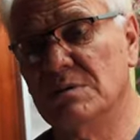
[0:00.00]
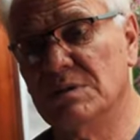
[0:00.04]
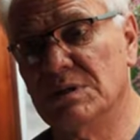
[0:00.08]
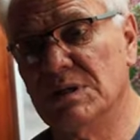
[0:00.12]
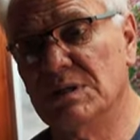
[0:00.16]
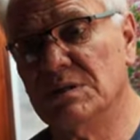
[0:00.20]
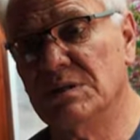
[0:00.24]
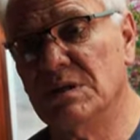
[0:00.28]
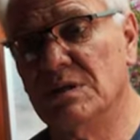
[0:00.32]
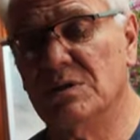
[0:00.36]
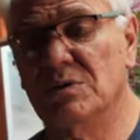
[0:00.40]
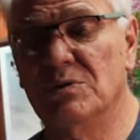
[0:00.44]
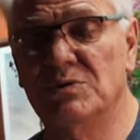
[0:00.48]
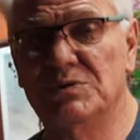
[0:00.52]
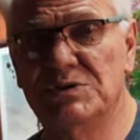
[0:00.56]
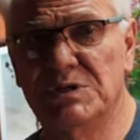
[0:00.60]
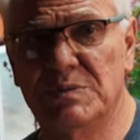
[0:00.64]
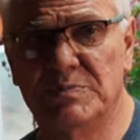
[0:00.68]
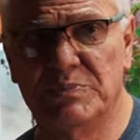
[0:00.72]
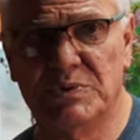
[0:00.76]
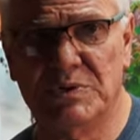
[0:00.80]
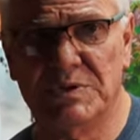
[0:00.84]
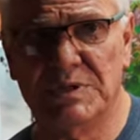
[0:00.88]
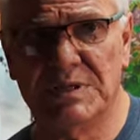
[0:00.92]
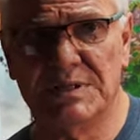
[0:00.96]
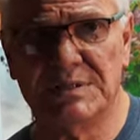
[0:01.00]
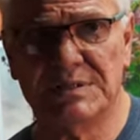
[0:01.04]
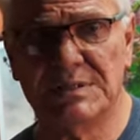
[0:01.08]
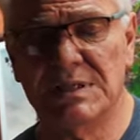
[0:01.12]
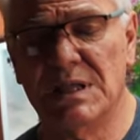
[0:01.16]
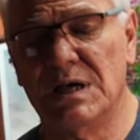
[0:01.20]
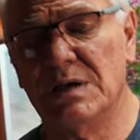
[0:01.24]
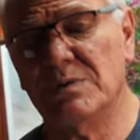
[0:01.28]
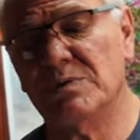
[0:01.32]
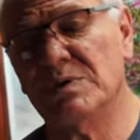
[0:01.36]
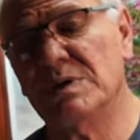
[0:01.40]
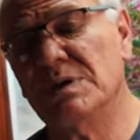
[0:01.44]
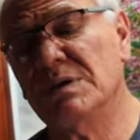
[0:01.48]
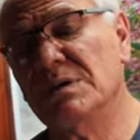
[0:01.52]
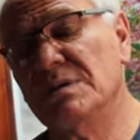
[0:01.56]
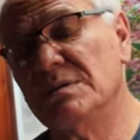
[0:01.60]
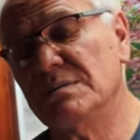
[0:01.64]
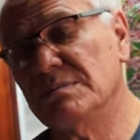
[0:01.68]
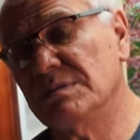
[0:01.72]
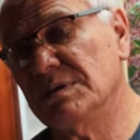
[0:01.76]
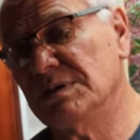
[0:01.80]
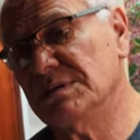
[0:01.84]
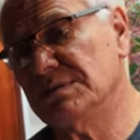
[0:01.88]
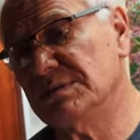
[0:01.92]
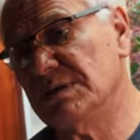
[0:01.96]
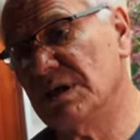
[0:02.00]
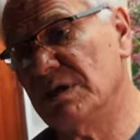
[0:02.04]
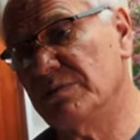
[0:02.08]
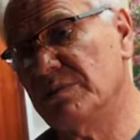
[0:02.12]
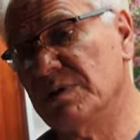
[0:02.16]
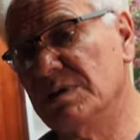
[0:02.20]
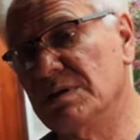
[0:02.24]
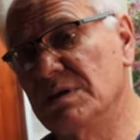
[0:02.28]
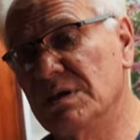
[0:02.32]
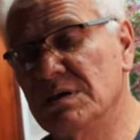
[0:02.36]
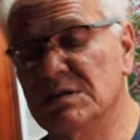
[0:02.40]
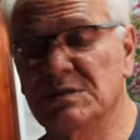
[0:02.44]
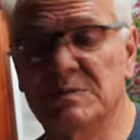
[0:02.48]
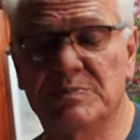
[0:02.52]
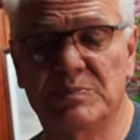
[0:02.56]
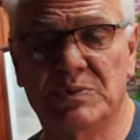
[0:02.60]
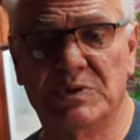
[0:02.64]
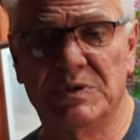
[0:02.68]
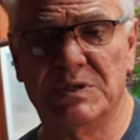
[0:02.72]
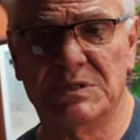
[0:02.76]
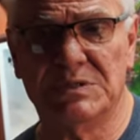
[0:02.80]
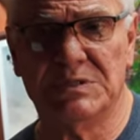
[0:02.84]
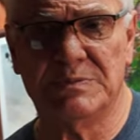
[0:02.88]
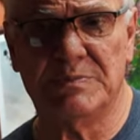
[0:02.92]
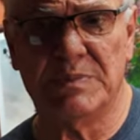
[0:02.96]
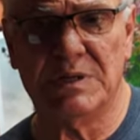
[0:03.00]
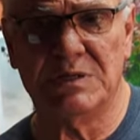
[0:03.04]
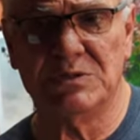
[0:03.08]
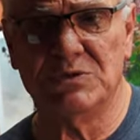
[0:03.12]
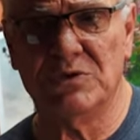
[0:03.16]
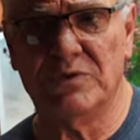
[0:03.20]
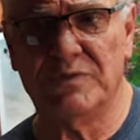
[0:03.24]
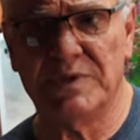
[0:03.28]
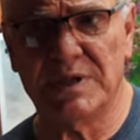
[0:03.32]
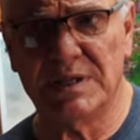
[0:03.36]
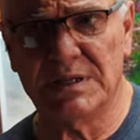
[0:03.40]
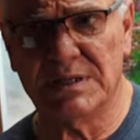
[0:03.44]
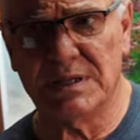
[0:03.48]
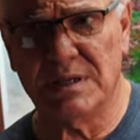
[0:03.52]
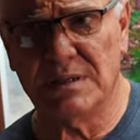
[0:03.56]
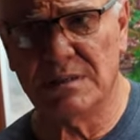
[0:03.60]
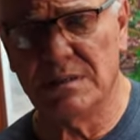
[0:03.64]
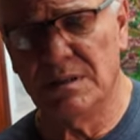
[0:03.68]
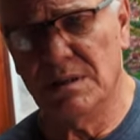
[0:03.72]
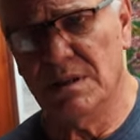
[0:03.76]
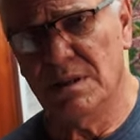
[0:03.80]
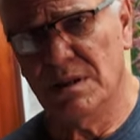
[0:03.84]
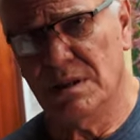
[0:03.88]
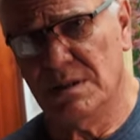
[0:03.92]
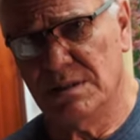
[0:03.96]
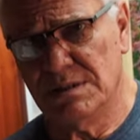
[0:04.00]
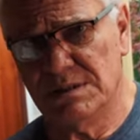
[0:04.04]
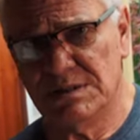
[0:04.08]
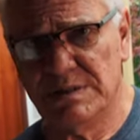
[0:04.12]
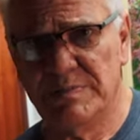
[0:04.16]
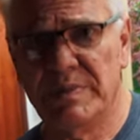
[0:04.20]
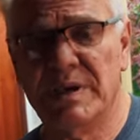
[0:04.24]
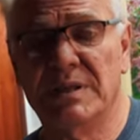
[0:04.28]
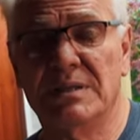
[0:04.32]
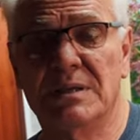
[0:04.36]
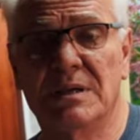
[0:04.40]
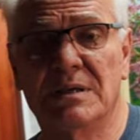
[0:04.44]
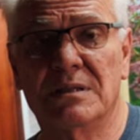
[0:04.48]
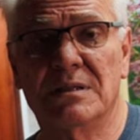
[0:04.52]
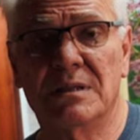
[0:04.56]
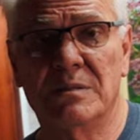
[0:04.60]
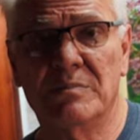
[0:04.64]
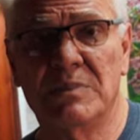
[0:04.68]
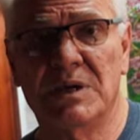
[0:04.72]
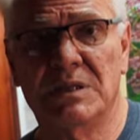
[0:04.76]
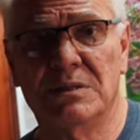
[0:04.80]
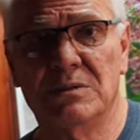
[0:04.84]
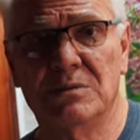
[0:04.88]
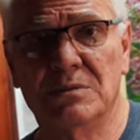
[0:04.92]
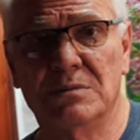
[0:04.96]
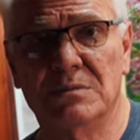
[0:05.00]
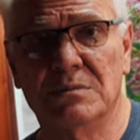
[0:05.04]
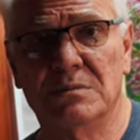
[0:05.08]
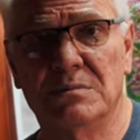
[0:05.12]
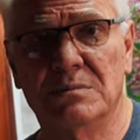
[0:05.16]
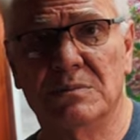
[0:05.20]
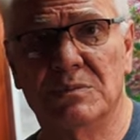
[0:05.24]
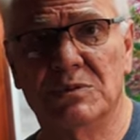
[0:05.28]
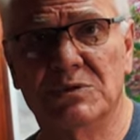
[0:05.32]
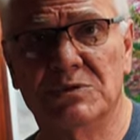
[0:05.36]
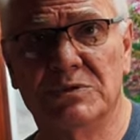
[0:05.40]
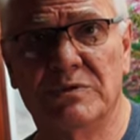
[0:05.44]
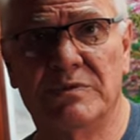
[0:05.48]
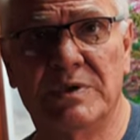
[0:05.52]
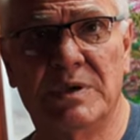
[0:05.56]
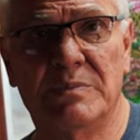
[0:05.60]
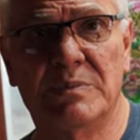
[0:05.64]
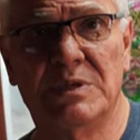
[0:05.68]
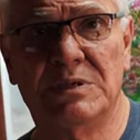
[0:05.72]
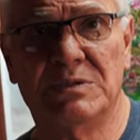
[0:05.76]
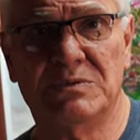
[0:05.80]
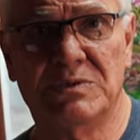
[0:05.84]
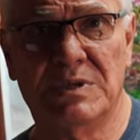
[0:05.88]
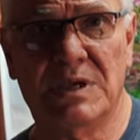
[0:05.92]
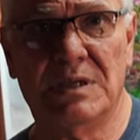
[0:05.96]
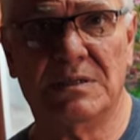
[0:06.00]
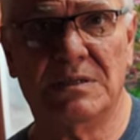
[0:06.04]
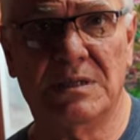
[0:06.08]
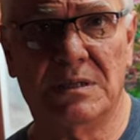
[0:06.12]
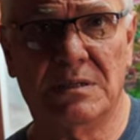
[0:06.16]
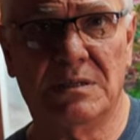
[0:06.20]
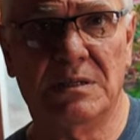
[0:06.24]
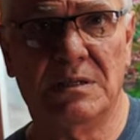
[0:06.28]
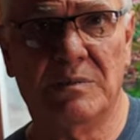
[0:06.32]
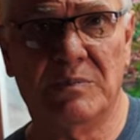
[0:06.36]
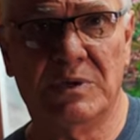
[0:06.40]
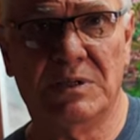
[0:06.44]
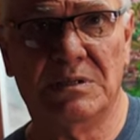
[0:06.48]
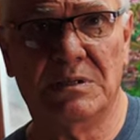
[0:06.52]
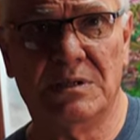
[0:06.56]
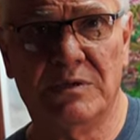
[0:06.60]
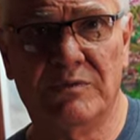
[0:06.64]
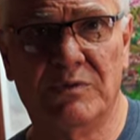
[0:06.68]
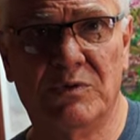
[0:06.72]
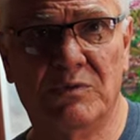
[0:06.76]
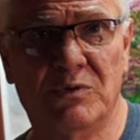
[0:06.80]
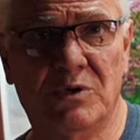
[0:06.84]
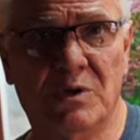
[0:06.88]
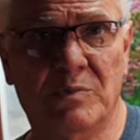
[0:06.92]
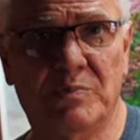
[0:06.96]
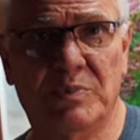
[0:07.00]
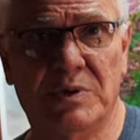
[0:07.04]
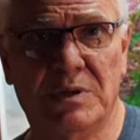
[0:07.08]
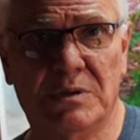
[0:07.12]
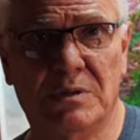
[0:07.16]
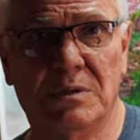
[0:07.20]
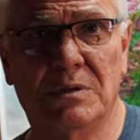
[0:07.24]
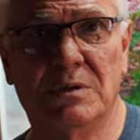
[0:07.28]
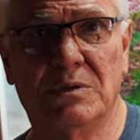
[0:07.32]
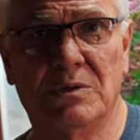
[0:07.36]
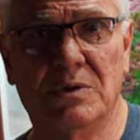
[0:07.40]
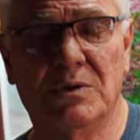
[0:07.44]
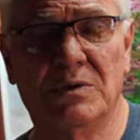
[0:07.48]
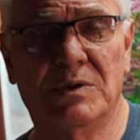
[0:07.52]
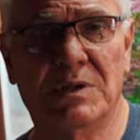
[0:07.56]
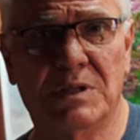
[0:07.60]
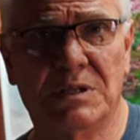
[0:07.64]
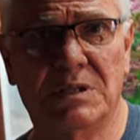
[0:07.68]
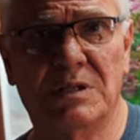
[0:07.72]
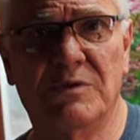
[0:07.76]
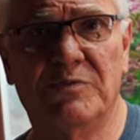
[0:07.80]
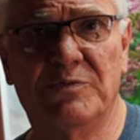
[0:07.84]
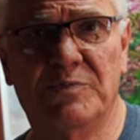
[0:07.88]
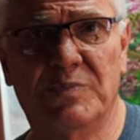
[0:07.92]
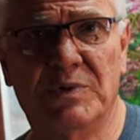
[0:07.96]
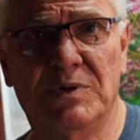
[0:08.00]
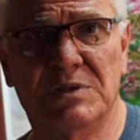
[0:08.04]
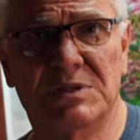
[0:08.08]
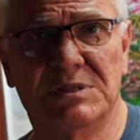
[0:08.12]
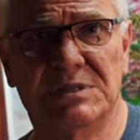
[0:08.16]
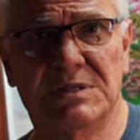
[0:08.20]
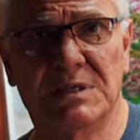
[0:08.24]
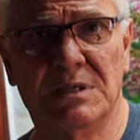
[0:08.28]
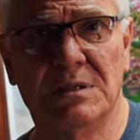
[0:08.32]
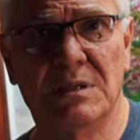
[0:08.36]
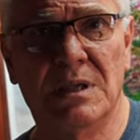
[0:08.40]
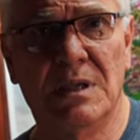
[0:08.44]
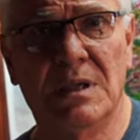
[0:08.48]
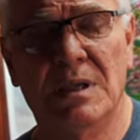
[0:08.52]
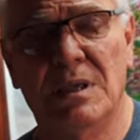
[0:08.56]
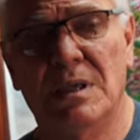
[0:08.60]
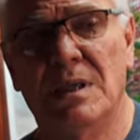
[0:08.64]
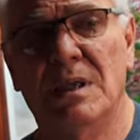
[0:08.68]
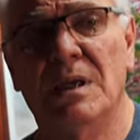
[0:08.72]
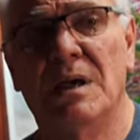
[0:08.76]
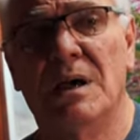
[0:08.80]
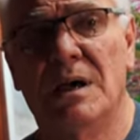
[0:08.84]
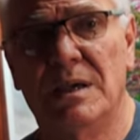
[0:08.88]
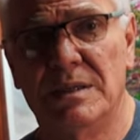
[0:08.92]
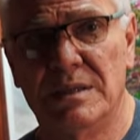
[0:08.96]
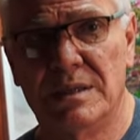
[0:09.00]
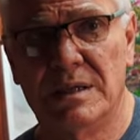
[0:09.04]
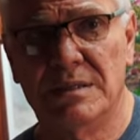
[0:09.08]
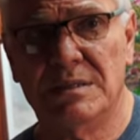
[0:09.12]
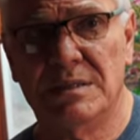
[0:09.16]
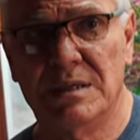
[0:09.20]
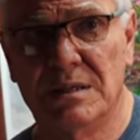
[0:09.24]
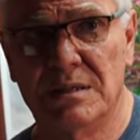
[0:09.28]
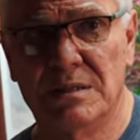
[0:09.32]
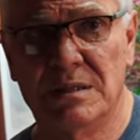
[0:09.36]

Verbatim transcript: dla tych ludzi, bo nie znały, nie znały nic, bo jest bardzo wielka zmiana klimatu, co wiemy, co jaki klimat jest w Europie, konkretnie w Polsce, a jaki